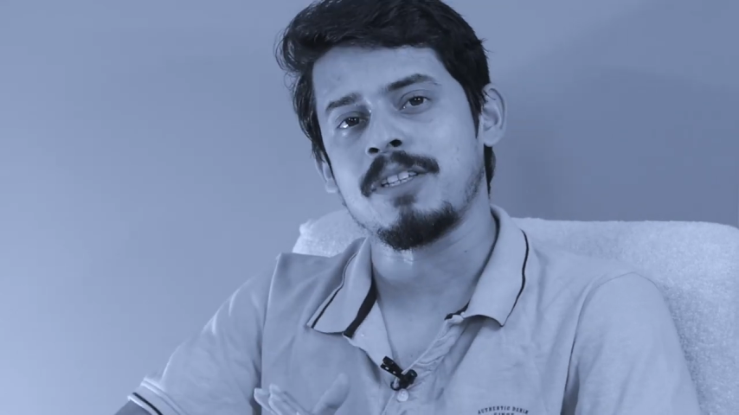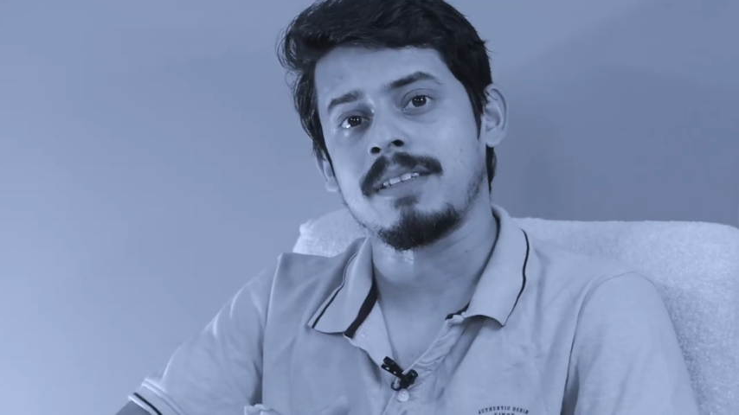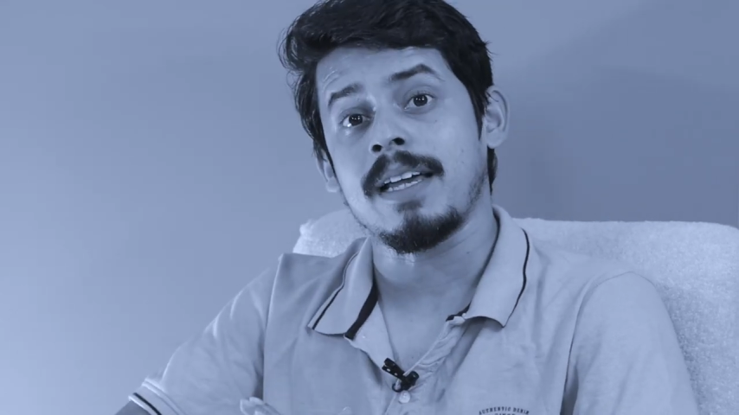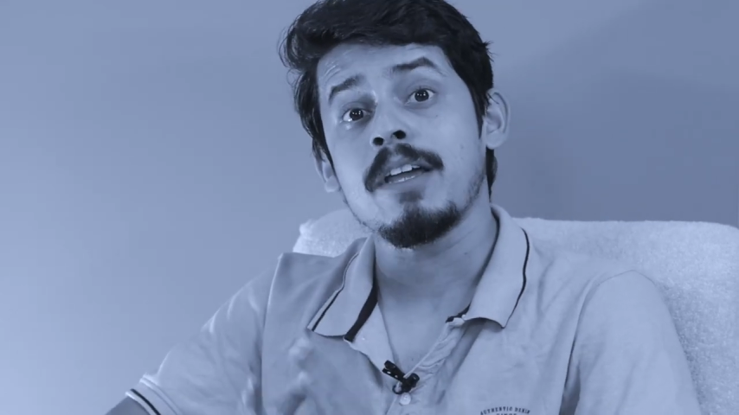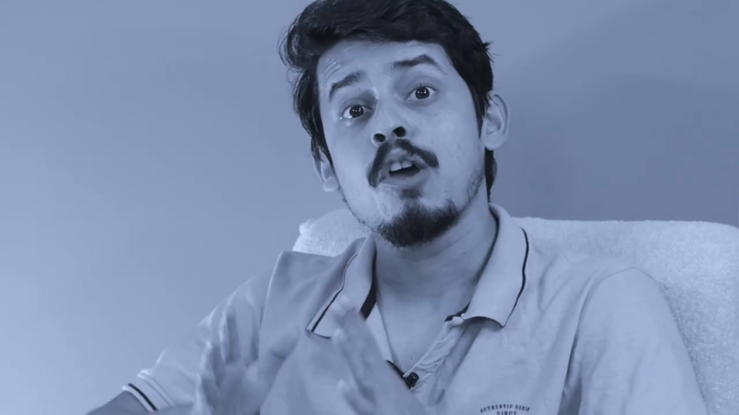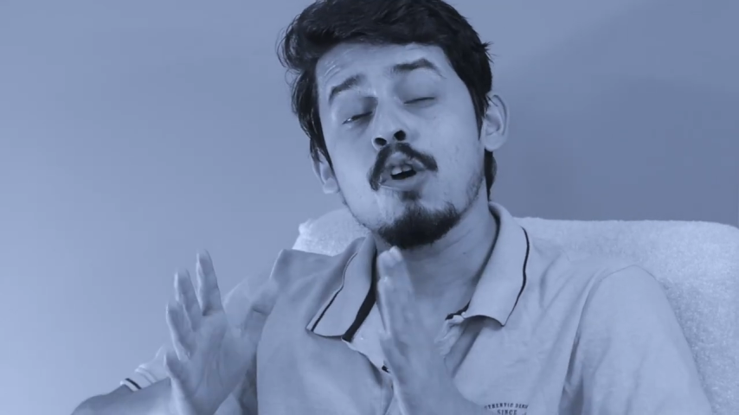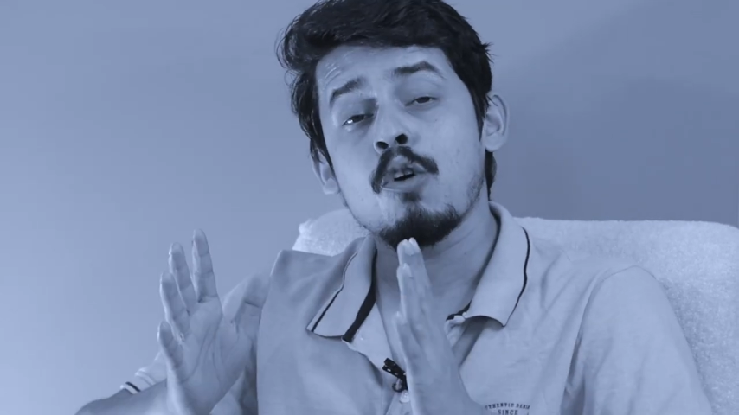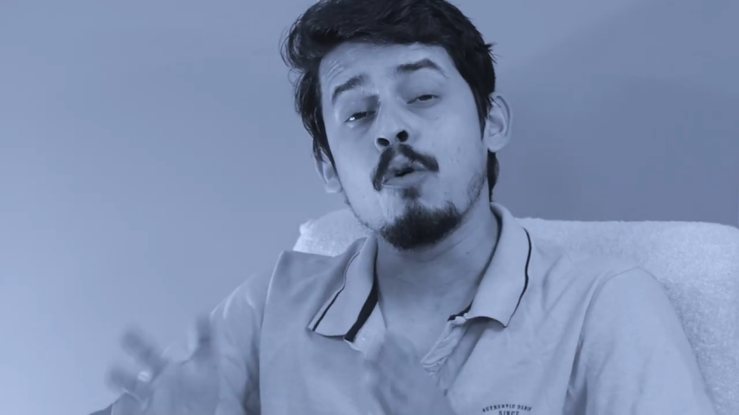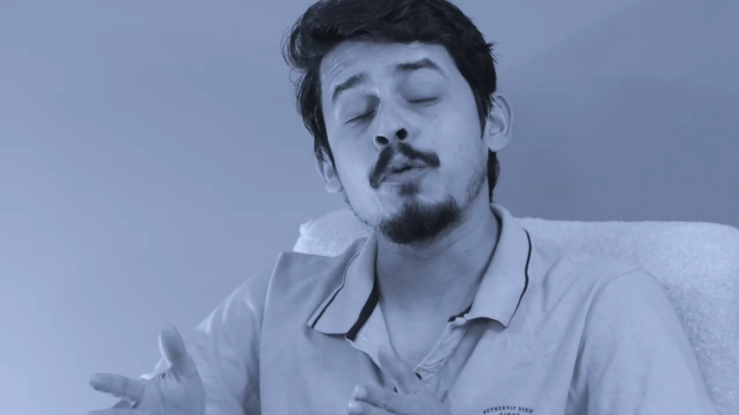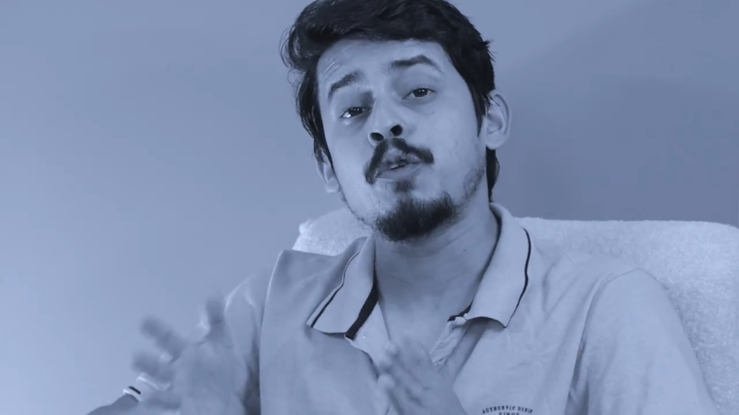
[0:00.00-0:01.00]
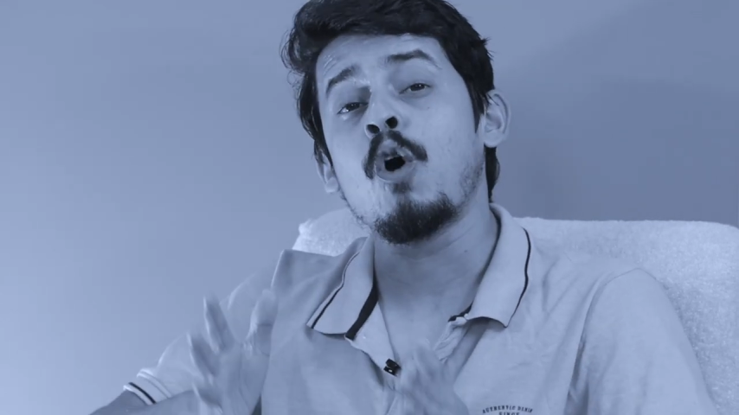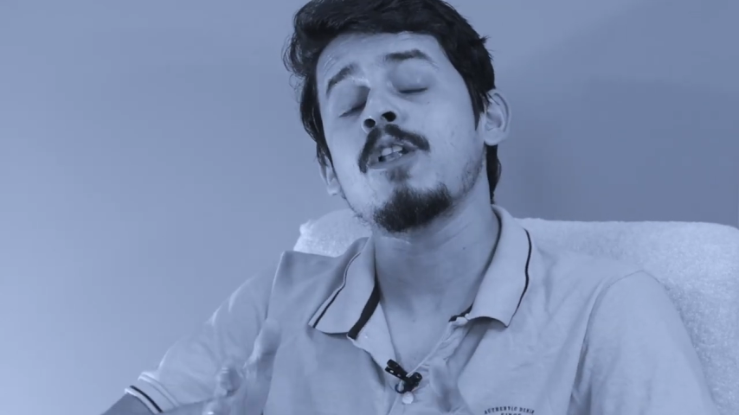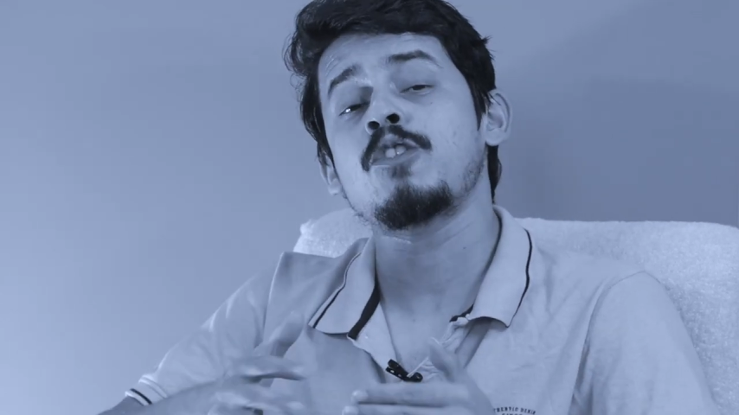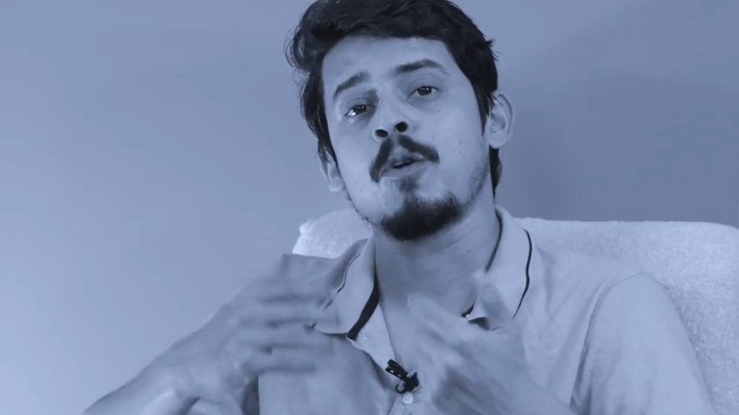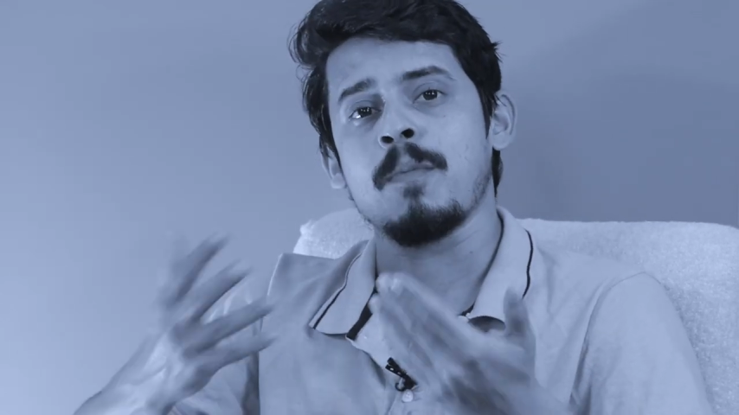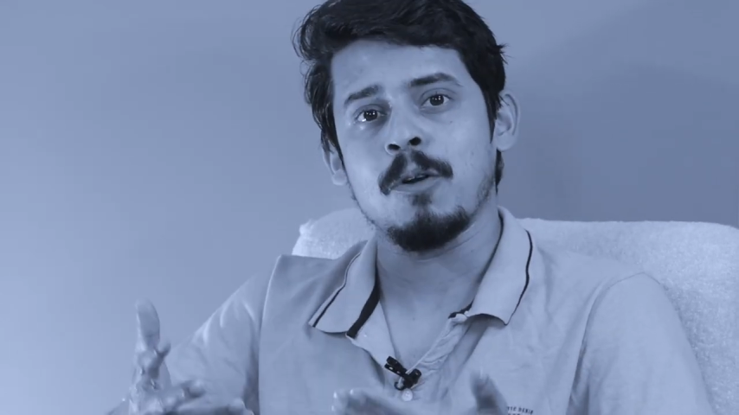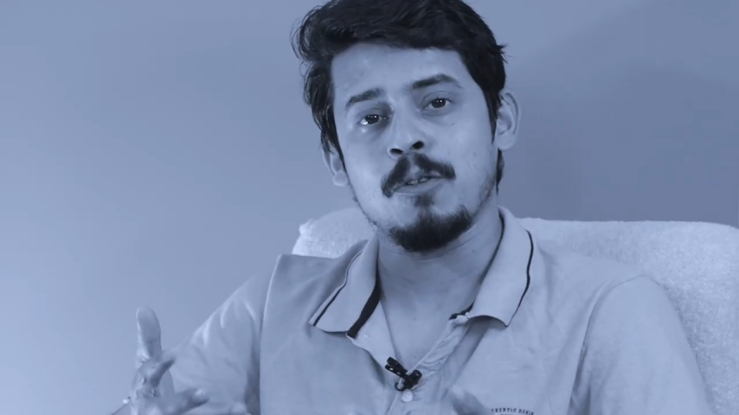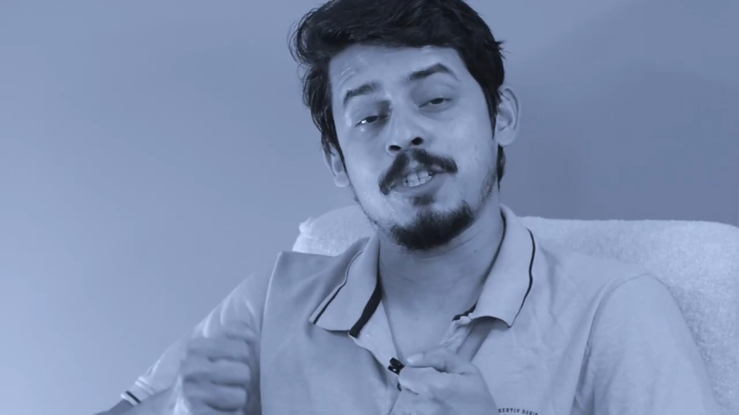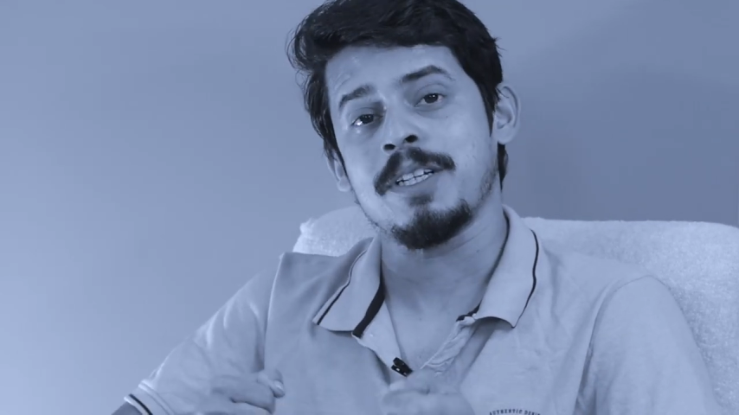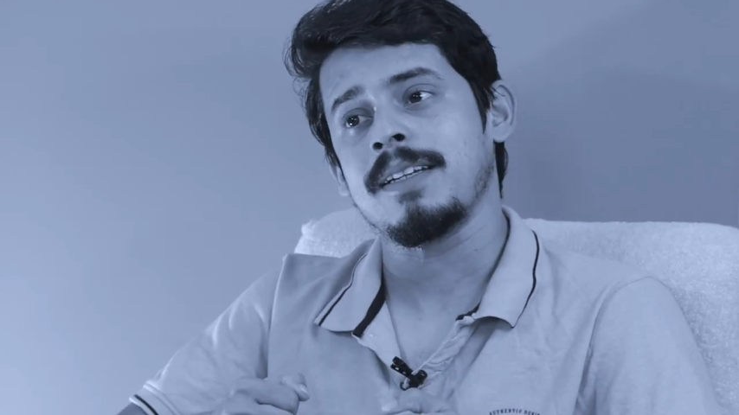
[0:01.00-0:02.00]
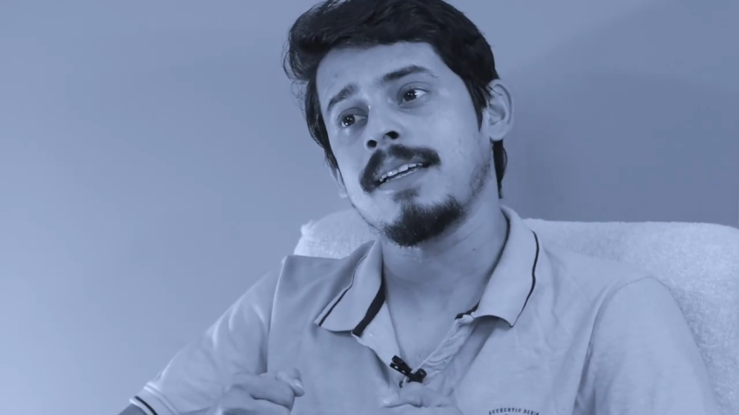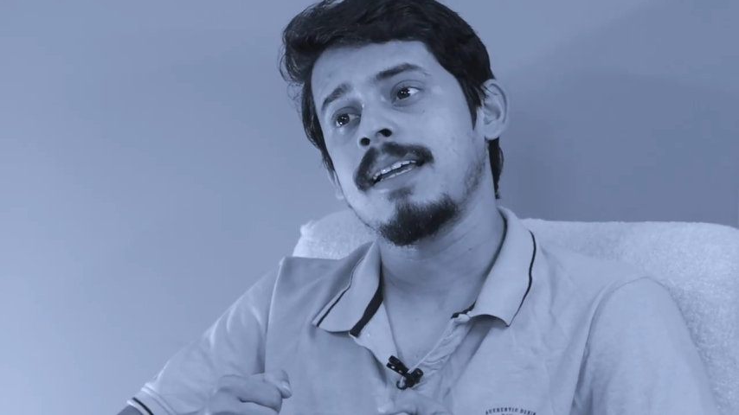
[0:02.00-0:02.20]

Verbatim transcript: চিন্তায় কৌতূহল জন্মালো যে